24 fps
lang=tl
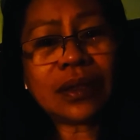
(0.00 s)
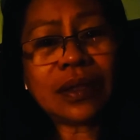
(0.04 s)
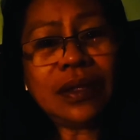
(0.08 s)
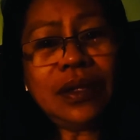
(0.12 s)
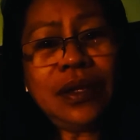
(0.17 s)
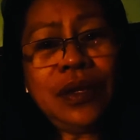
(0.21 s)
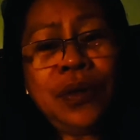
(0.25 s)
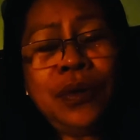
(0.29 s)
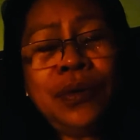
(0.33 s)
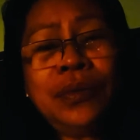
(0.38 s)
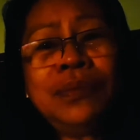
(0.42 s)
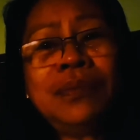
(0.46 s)

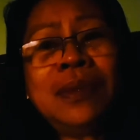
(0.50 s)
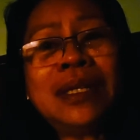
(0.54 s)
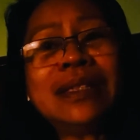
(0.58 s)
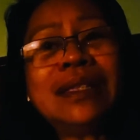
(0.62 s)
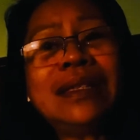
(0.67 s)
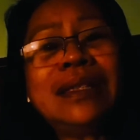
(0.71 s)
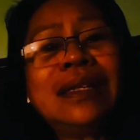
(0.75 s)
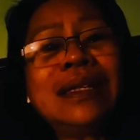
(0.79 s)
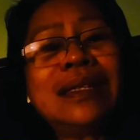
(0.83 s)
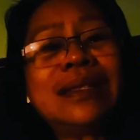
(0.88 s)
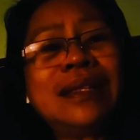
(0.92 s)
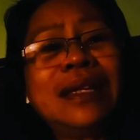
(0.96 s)
yung
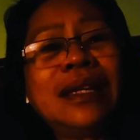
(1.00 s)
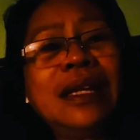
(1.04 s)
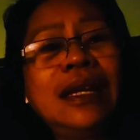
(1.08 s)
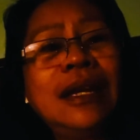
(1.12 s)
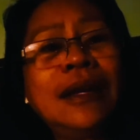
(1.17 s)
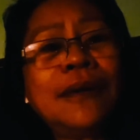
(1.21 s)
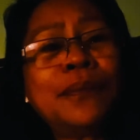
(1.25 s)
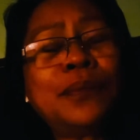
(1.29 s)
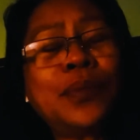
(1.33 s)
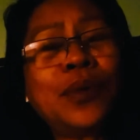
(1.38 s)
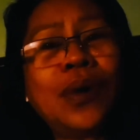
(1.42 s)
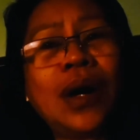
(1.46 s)
magigising
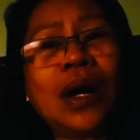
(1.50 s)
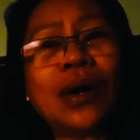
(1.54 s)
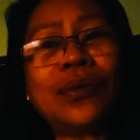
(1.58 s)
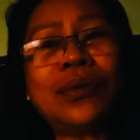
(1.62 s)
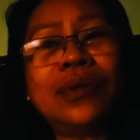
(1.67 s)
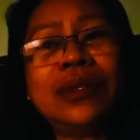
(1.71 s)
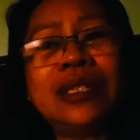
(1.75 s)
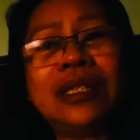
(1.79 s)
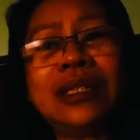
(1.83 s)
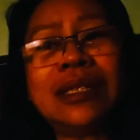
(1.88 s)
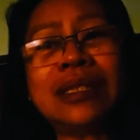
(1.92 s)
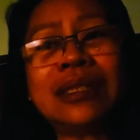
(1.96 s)
lang po ako
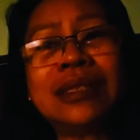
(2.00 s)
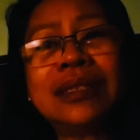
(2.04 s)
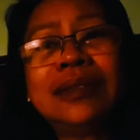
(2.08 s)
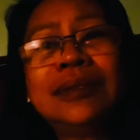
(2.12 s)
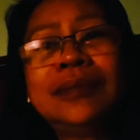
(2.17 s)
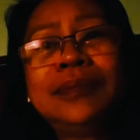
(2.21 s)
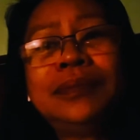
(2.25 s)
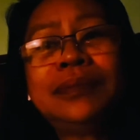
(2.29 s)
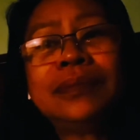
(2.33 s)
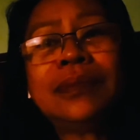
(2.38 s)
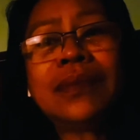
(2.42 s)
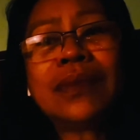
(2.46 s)
na
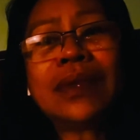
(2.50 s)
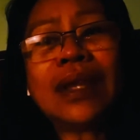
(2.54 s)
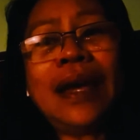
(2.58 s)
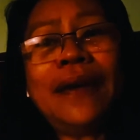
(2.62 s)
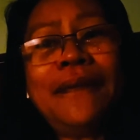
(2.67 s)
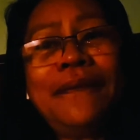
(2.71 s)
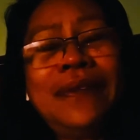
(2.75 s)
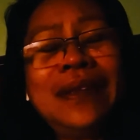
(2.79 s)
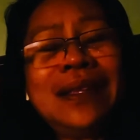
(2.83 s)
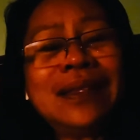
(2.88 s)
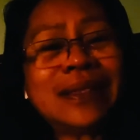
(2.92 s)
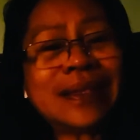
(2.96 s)
I
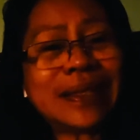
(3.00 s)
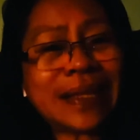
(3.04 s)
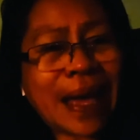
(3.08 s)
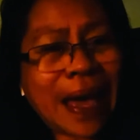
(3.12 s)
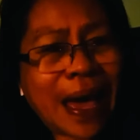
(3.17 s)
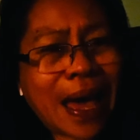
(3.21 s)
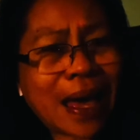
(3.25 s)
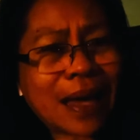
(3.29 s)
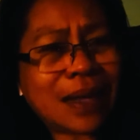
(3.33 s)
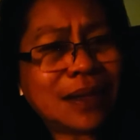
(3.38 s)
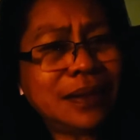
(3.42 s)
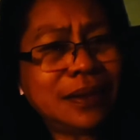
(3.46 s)
feel
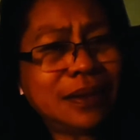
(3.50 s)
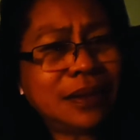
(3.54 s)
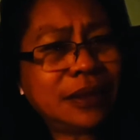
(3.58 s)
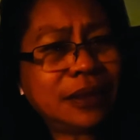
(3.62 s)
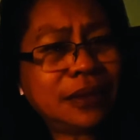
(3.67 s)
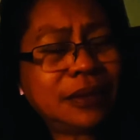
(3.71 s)
sad.